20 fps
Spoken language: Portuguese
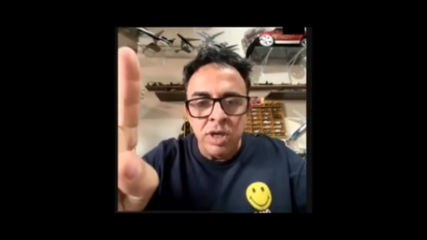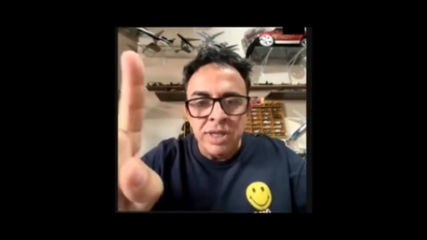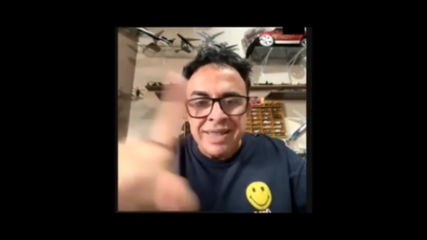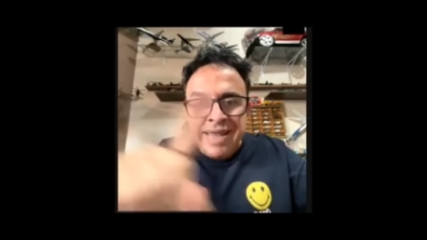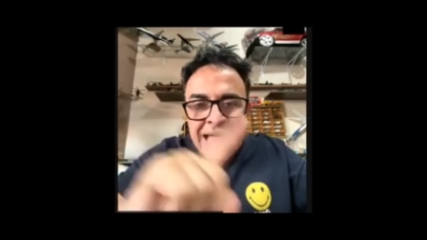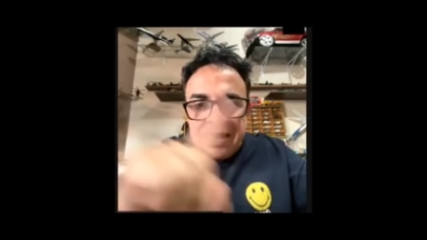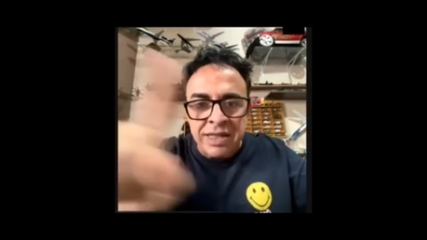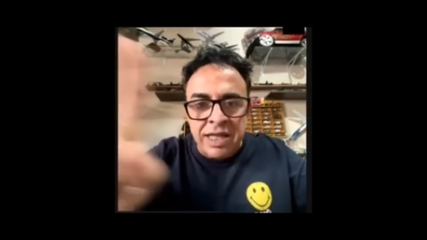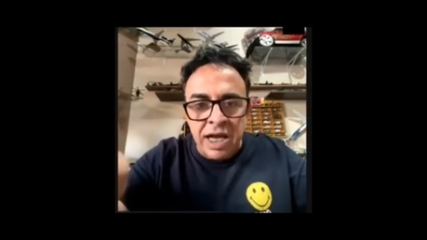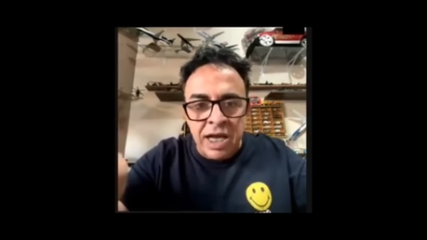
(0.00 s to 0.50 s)

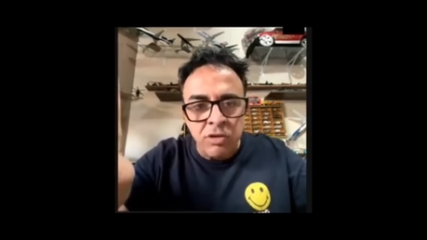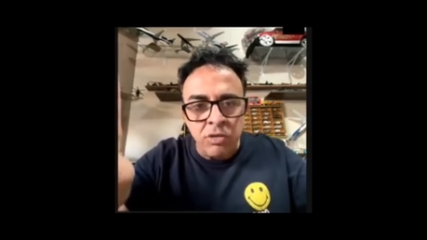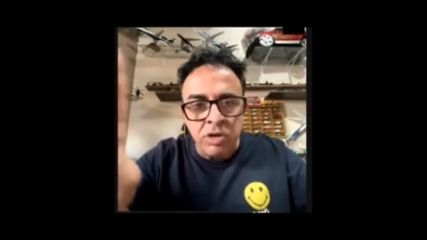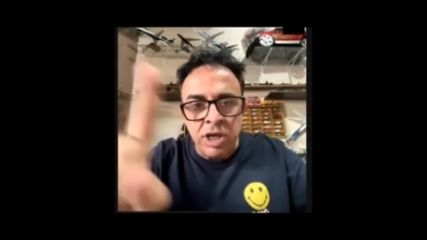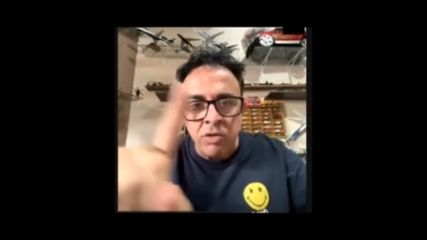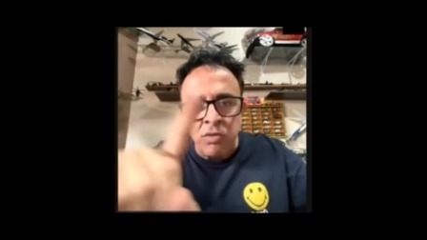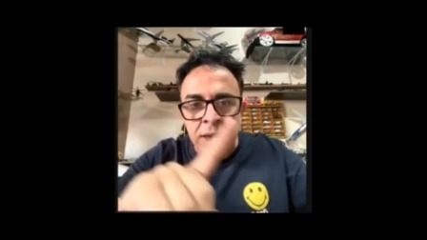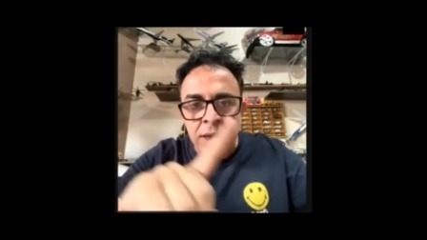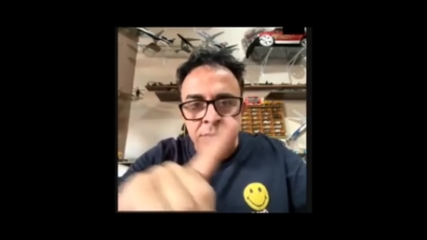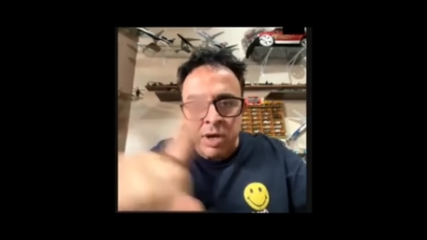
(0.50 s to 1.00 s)
Nada do
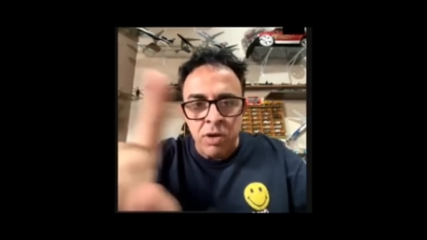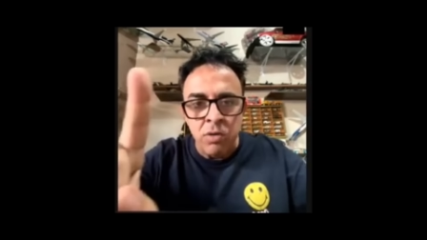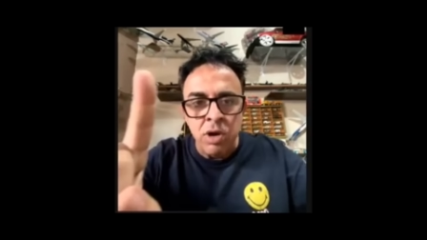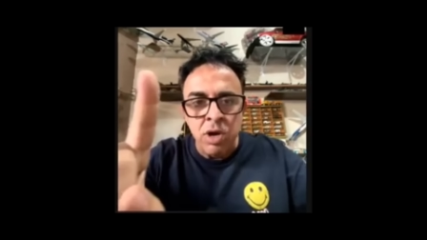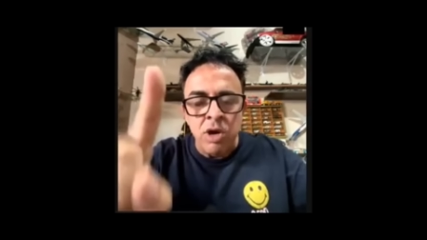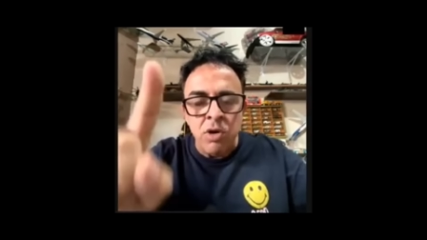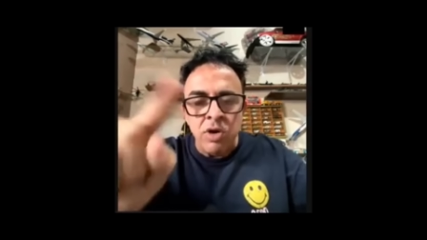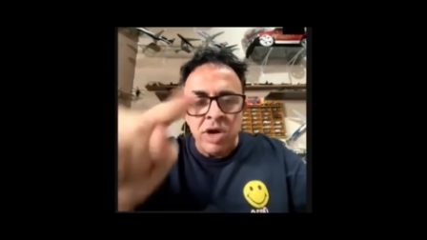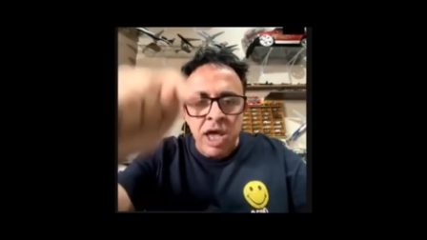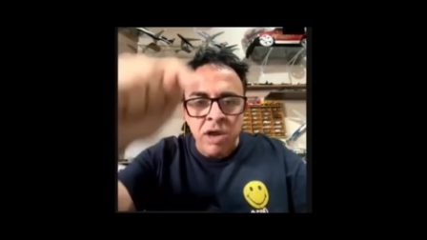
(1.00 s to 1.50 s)
que não é meu.
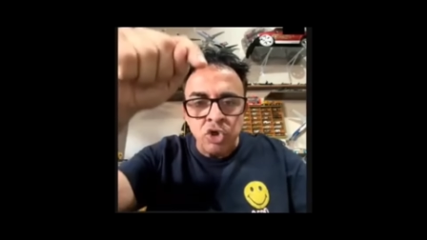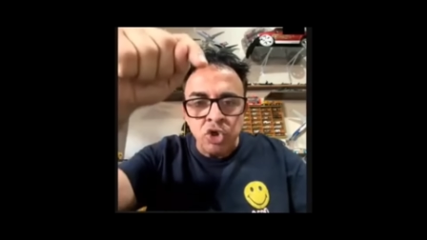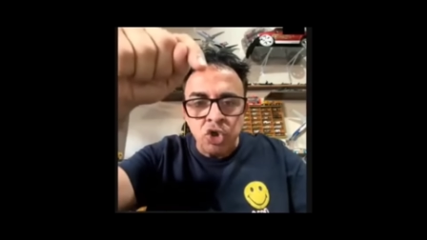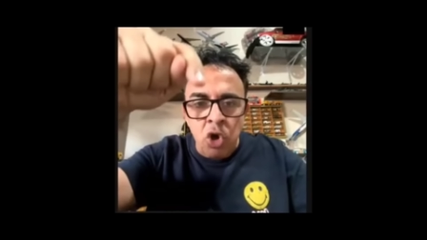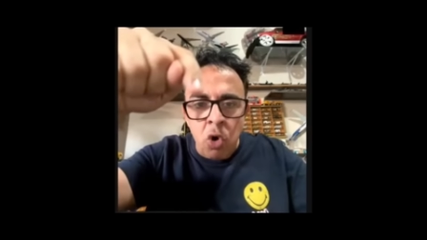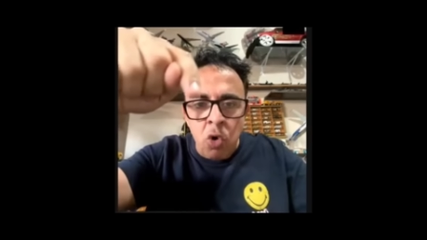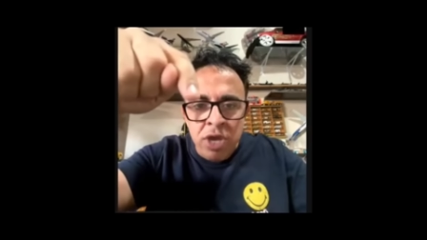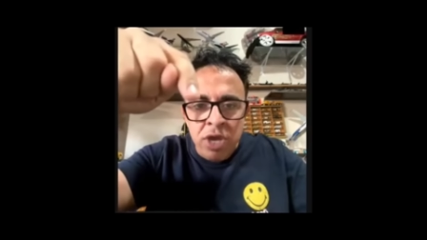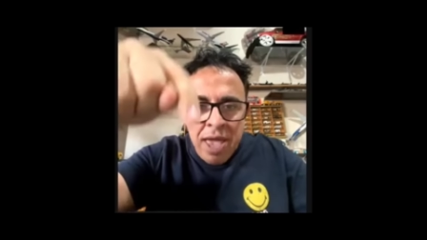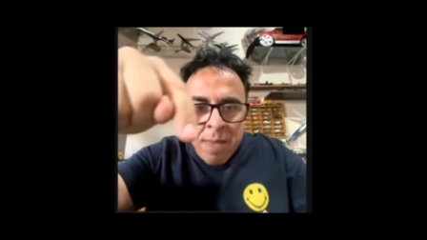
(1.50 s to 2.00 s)
Eu quero
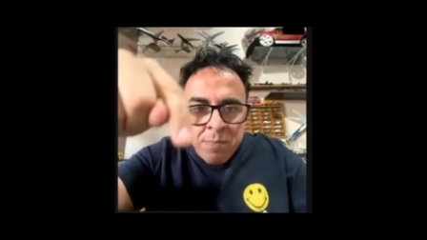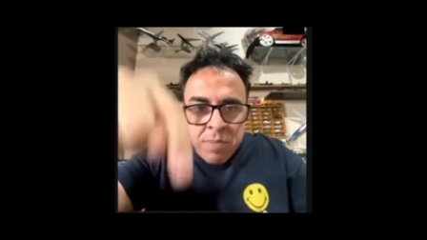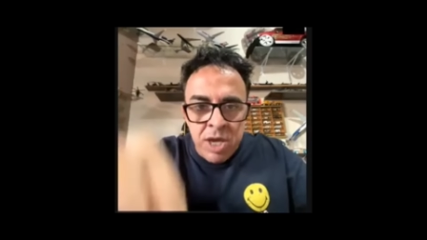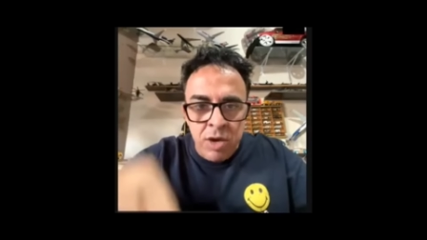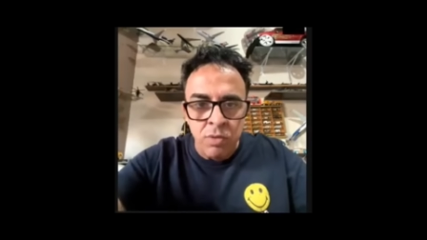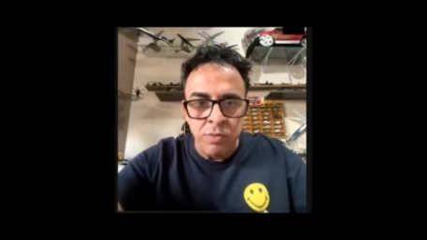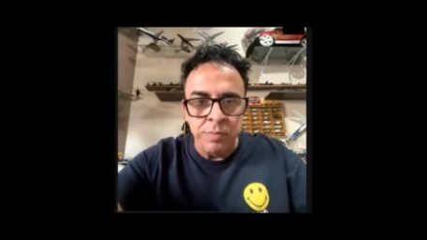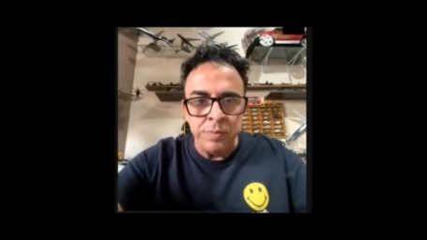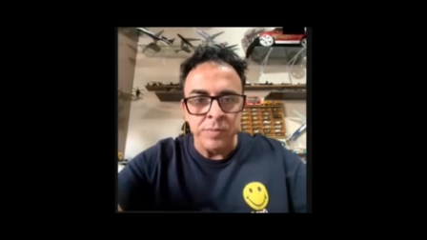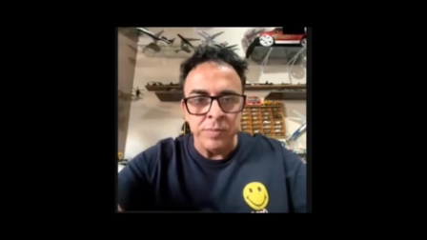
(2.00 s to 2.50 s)
só o que é meu.